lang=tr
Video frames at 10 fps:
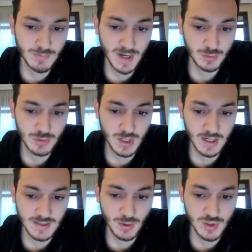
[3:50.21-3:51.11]
Magnus
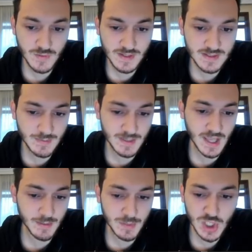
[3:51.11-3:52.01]
Carlsen önce vezire 1
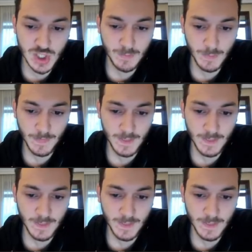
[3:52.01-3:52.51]
gelmiş.